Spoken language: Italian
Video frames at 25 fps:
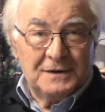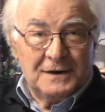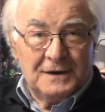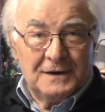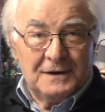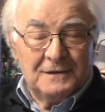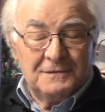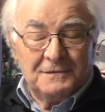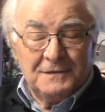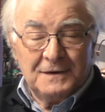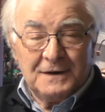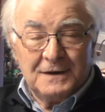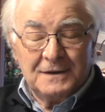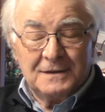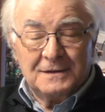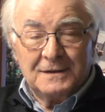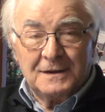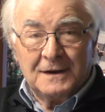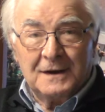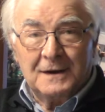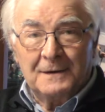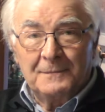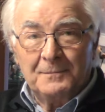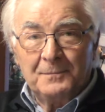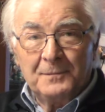della
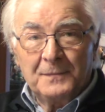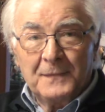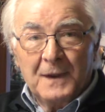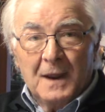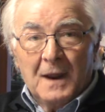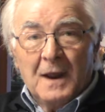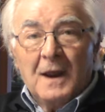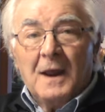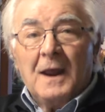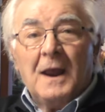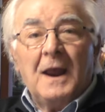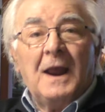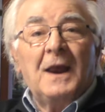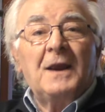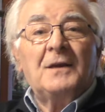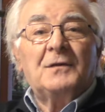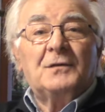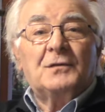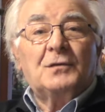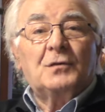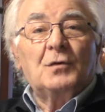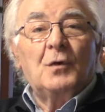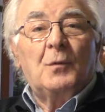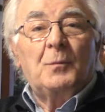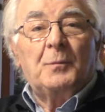vita e
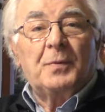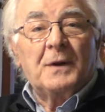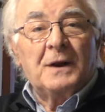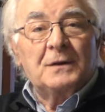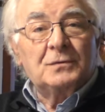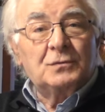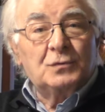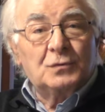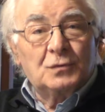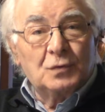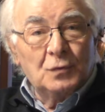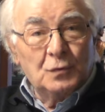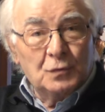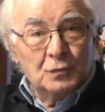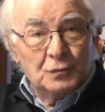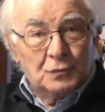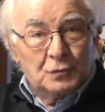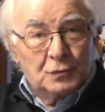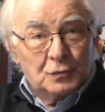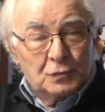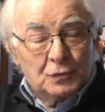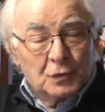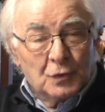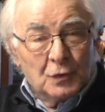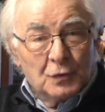
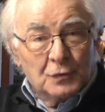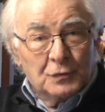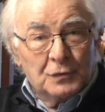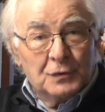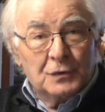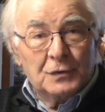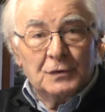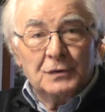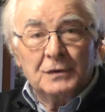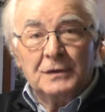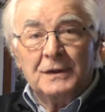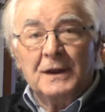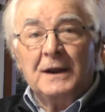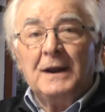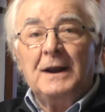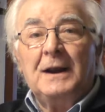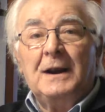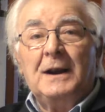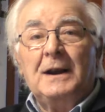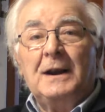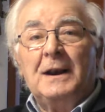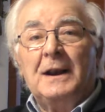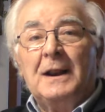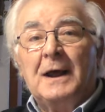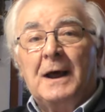soprattutto
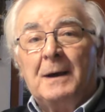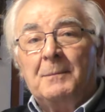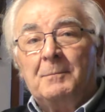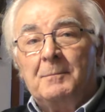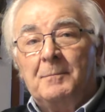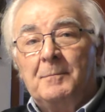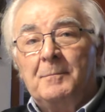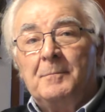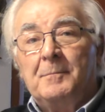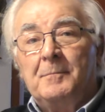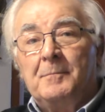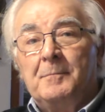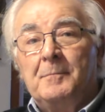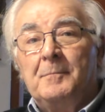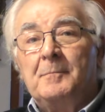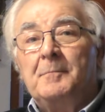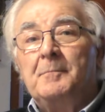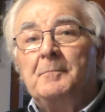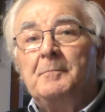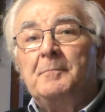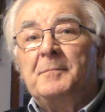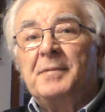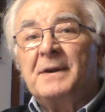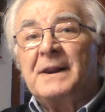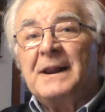della
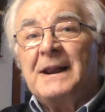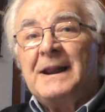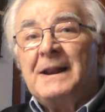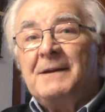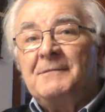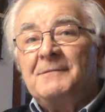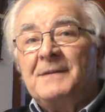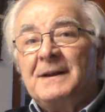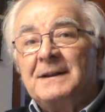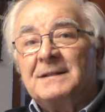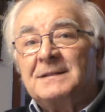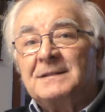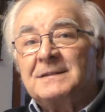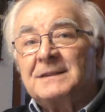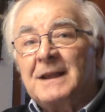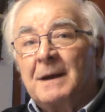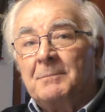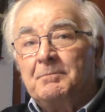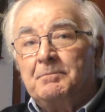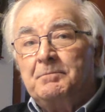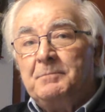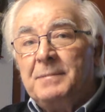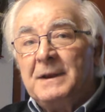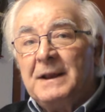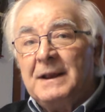
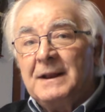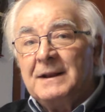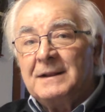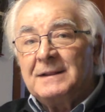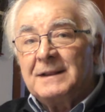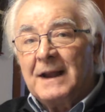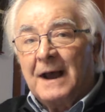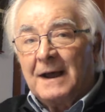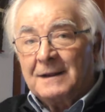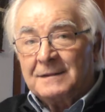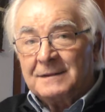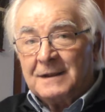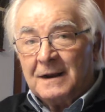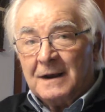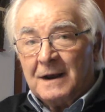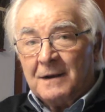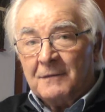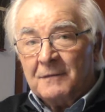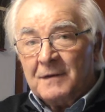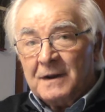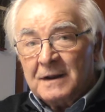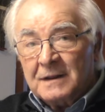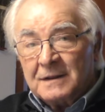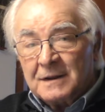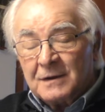brevettabilità della
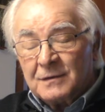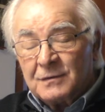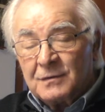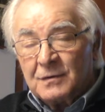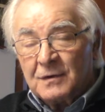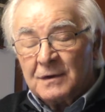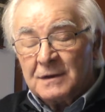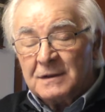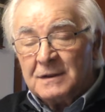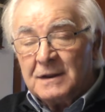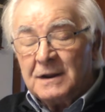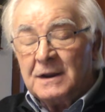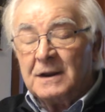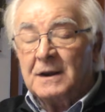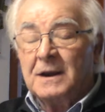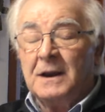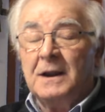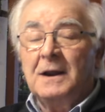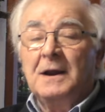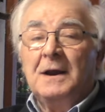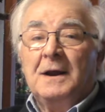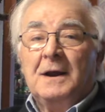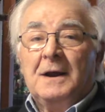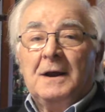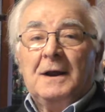vita, cioè
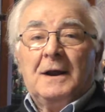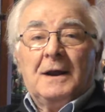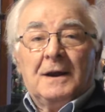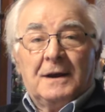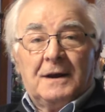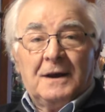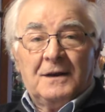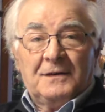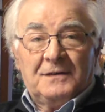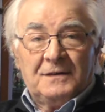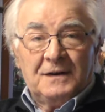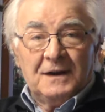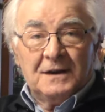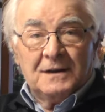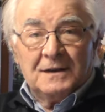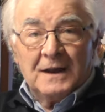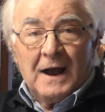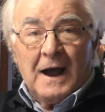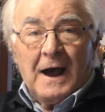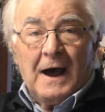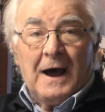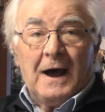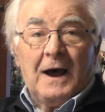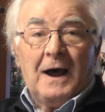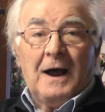dire che si
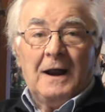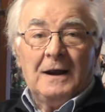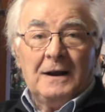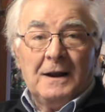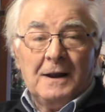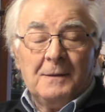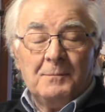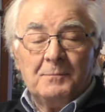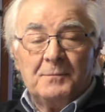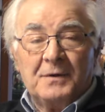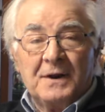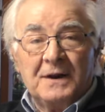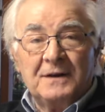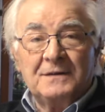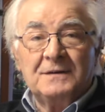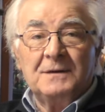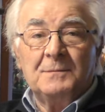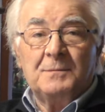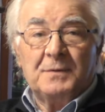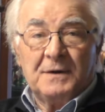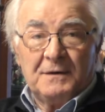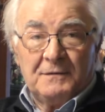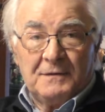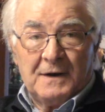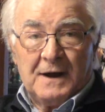dà alle imprese
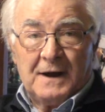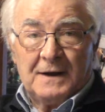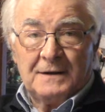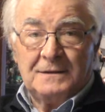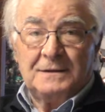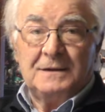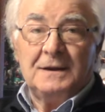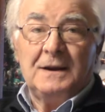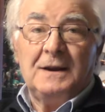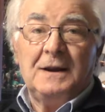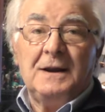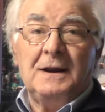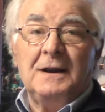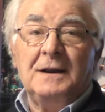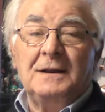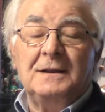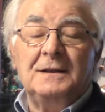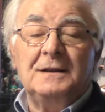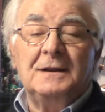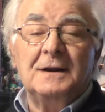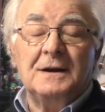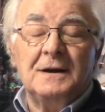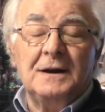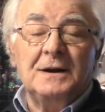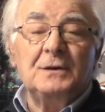private il
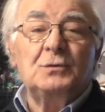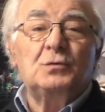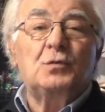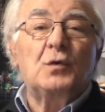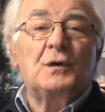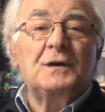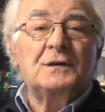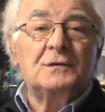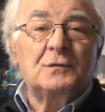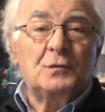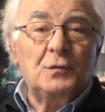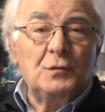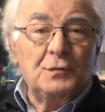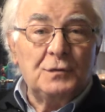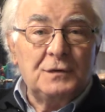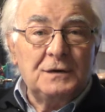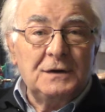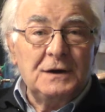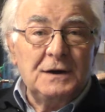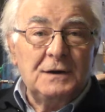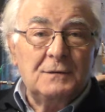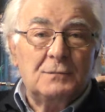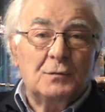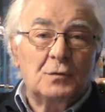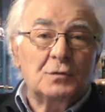diritto
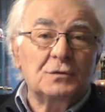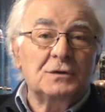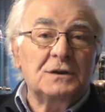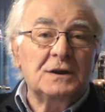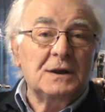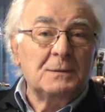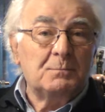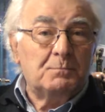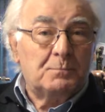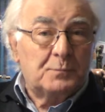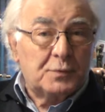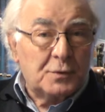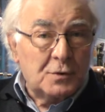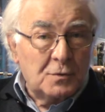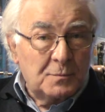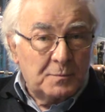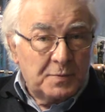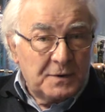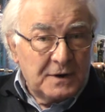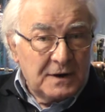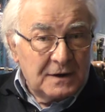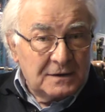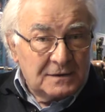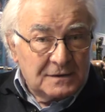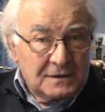esclusivo di
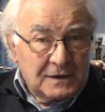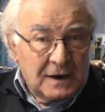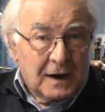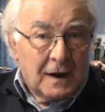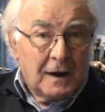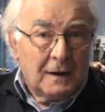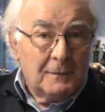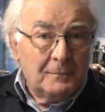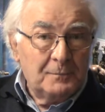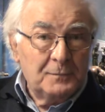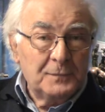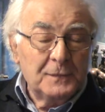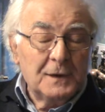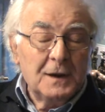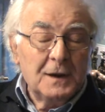proprietà